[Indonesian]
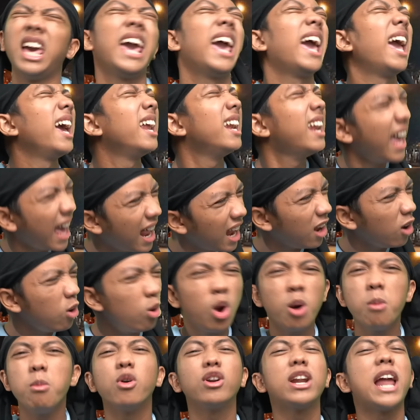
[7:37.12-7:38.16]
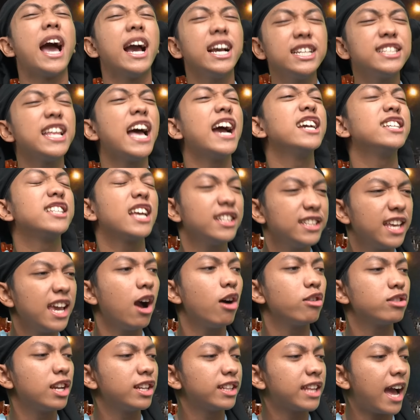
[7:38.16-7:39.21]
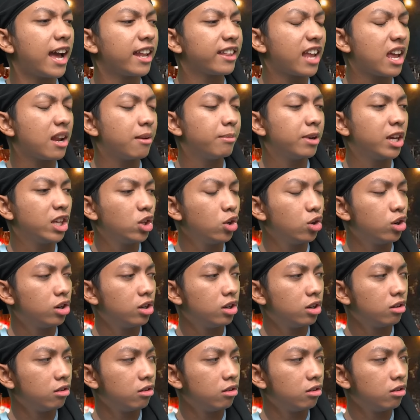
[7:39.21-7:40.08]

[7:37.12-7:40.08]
eh, Del, lu kalau mau nangis nangis aja, nggak usah ditahan-tahan begitu.